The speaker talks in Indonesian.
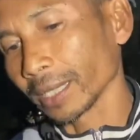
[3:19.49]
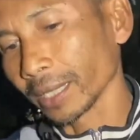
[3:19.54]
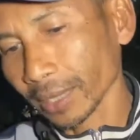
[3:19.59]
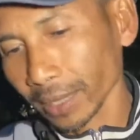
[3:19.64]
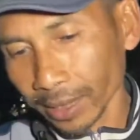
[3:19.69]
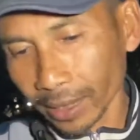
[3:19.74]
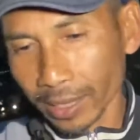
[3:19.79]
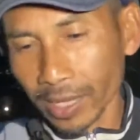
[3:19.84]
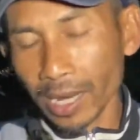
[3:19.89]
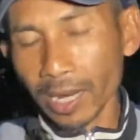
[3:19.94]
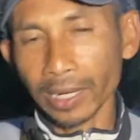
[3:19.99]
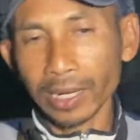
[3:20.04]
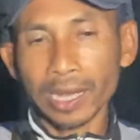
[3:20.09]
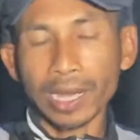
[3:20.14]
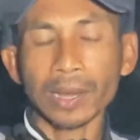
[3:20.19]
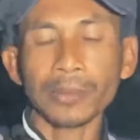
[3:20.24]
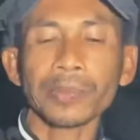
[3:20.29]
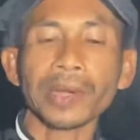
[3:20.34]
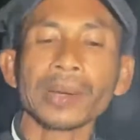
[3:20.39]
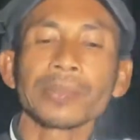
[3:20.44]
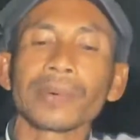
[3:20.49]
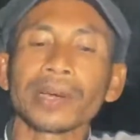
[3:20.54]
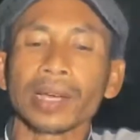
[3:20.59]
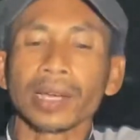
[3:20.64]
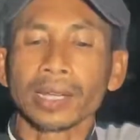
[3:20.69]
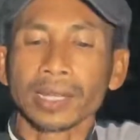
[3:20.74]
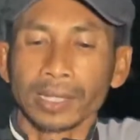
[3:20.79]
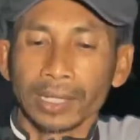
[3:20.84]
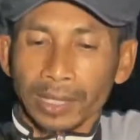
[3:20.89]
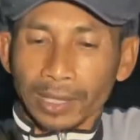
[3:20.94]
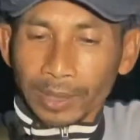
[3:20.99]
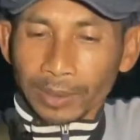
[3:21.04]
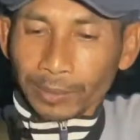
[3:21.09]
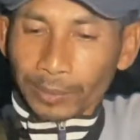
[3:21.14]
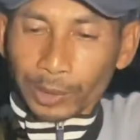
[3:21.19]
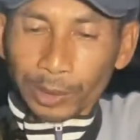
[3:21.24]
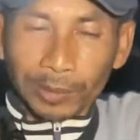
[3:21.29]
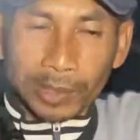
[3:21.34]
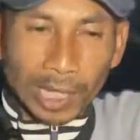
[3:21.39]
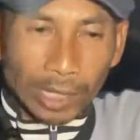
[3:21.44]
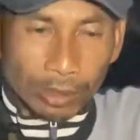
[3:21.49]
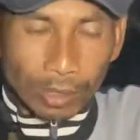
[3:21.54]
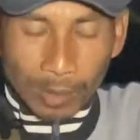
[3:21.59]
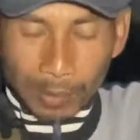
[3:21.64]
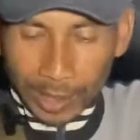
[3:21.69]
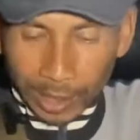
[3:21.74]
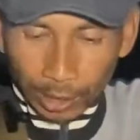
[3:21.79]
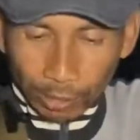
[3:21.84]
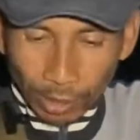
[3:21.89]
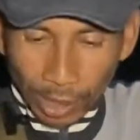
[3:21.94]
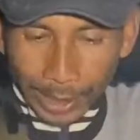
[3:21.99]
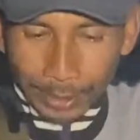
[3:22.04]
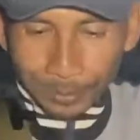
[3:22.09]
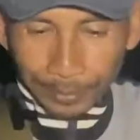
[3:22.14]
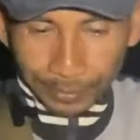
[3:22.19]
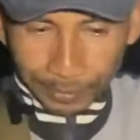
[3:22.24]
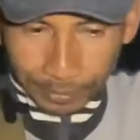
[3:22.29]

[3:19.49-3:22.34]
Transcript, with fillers: tidak ada apa-apa Bismillahirrahmanirrahim